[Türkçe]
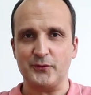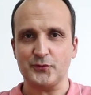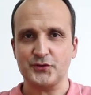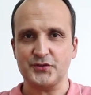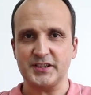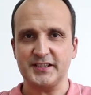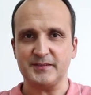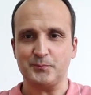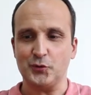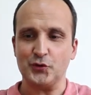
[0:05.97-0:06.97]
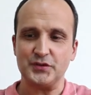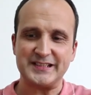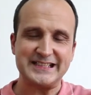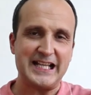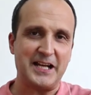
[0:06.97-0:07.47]
Ben Özgür Çetin. Bugün
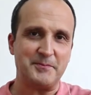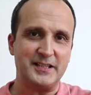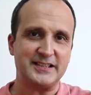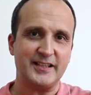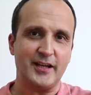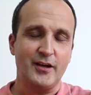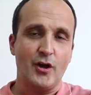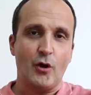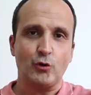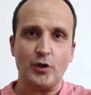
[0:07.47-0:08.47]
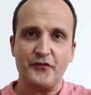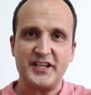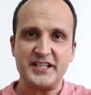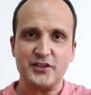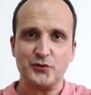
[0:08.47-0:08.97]
sizlerle birlikte
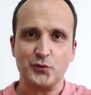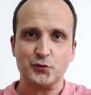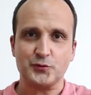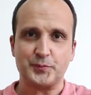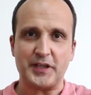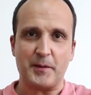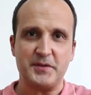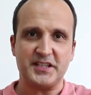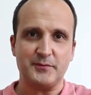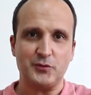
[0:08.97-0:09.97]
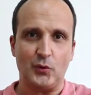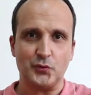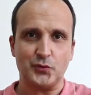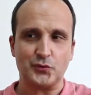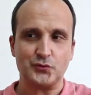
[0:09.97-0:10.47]
Huawei Y9 Prime
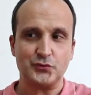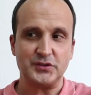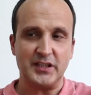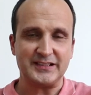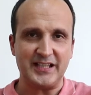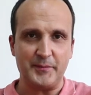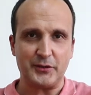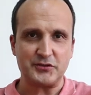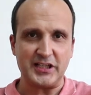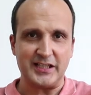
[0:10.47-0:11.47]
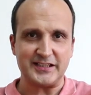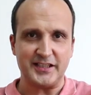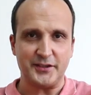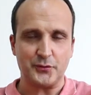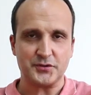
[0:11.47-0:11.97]
2019'un kamera
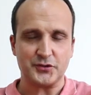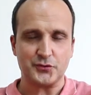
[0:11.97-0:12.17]
özelliklerine göz